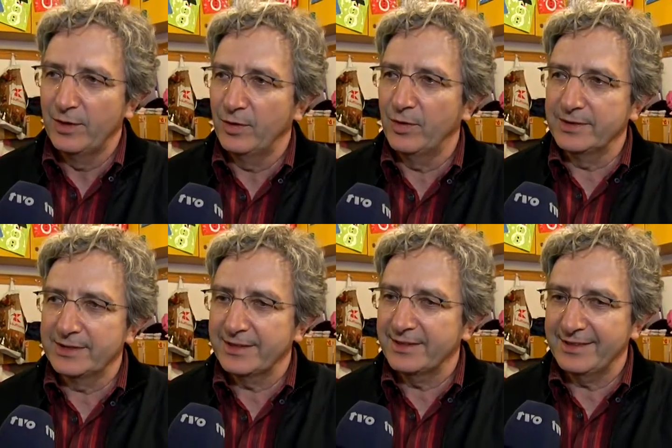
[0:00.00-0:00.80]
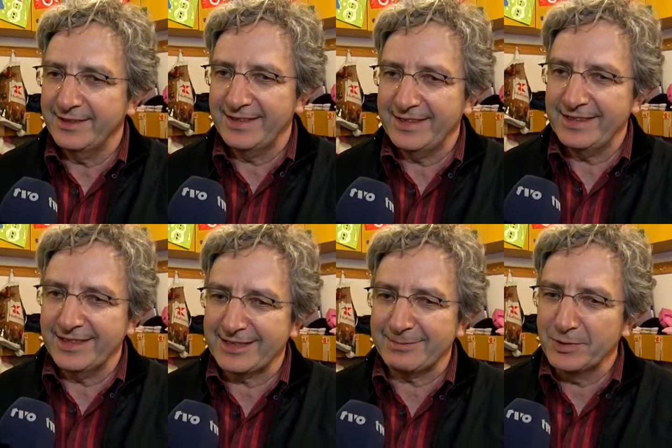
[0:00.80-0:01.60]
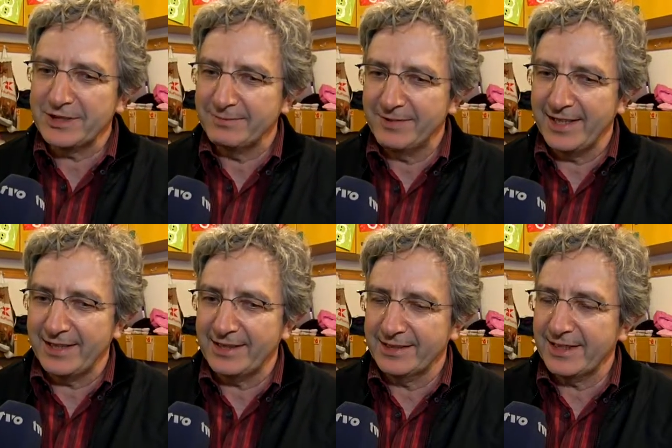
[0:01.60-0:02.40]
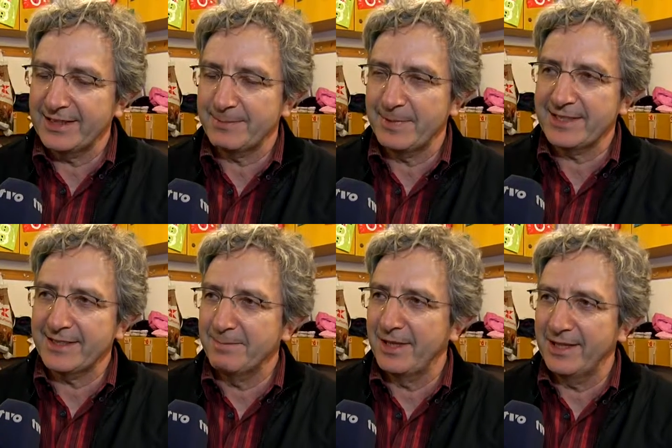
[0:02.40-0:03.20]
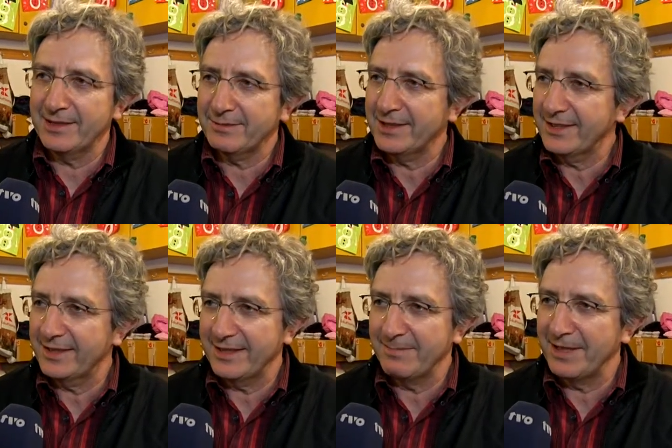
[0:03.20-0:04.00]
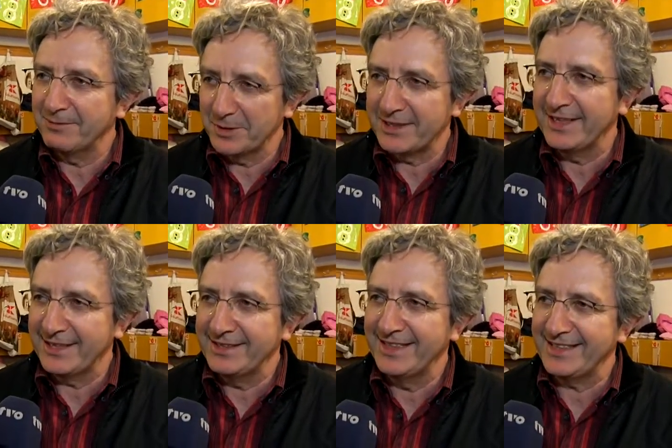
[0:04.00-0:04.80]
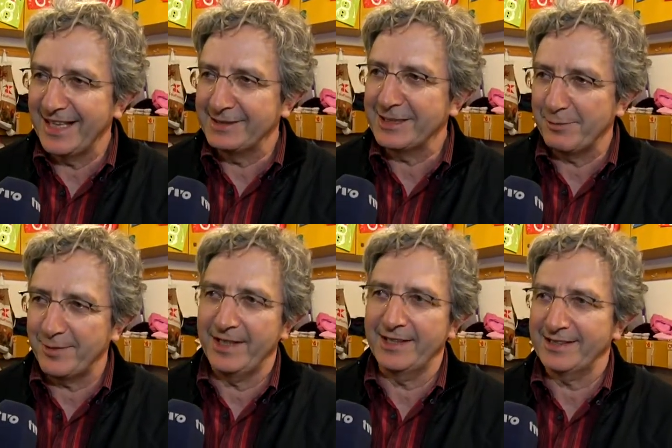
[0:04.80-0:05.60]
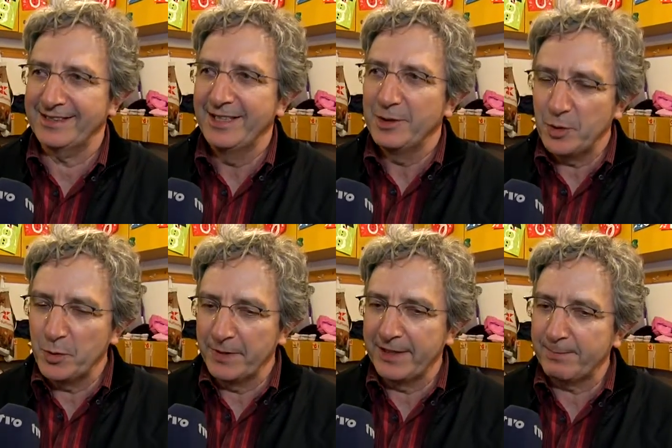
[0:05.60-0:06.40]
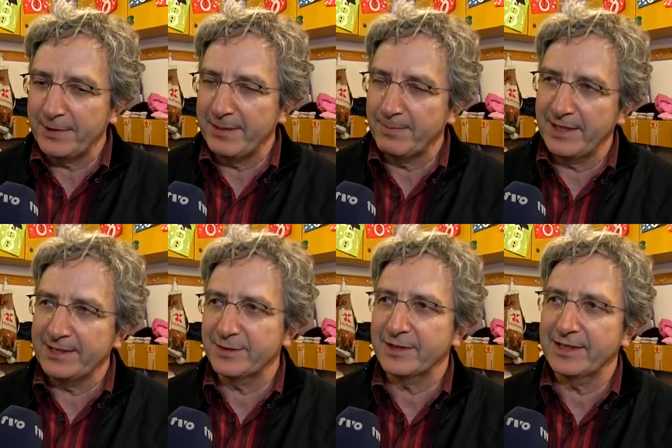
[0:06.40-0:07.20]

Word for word: Und Jetzt mussten wir allerdings eines Besseren belehrt werden. Der Mann wurde nicht angefragt. Übrig blieb also